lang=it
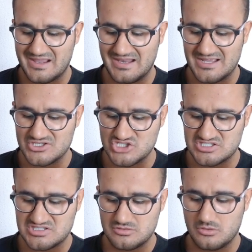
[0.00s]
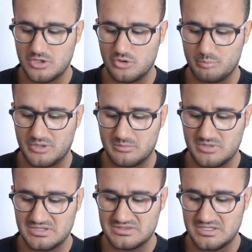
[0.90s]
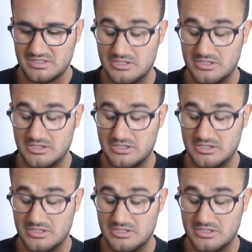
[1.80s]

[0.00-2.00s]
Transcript: che la gestione non permette,